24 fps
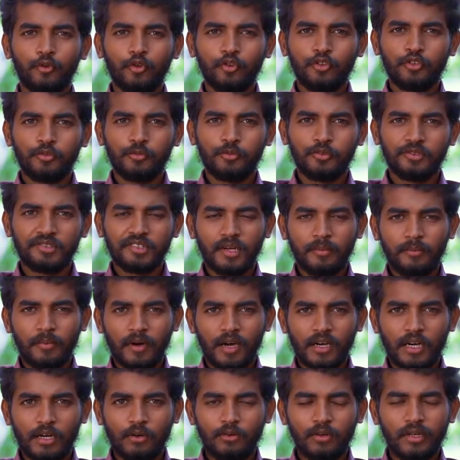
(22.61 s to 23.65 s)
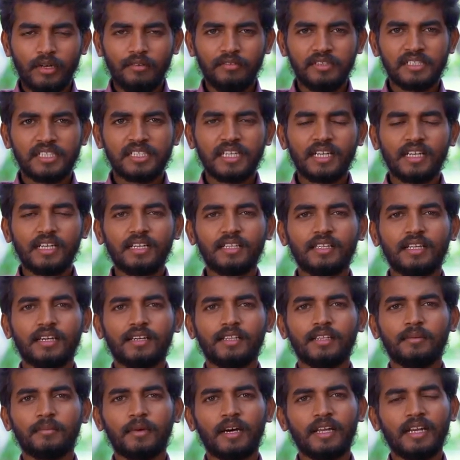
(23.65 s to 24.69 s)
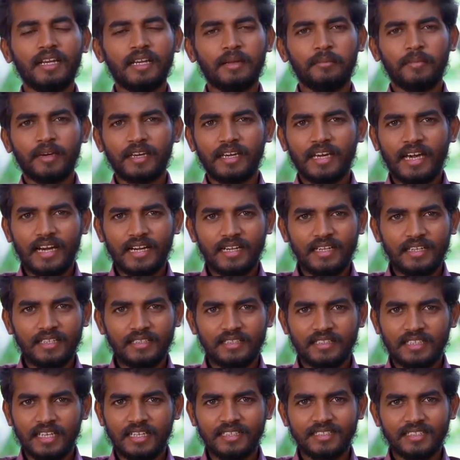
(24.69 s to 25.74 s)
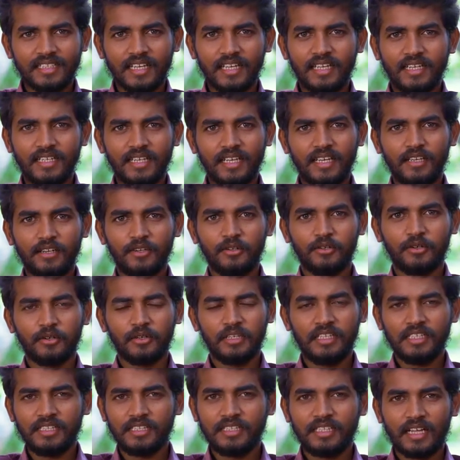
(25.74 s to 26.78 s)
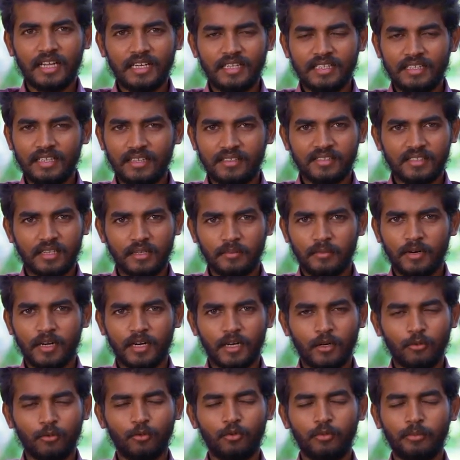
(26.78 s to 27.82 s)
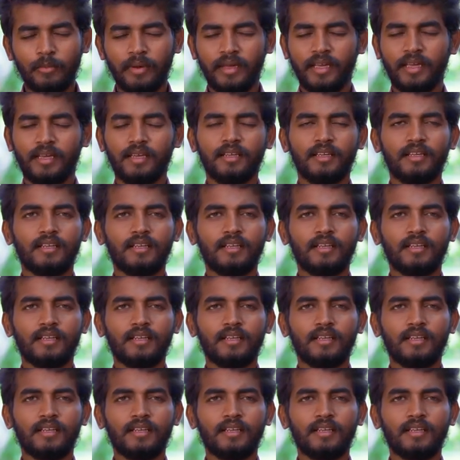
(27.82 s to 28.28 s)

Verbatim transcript: புதுசு புதுசாக பார்க்கக்கூடிய விஷயங்களுக்கு தகுந்த மாதிரி நம்ம கேரக்டர் சேஞ்ச் ஆகிக்கிட்டே இருக்கும் இதுதான் நிதர்சனமான உண்மை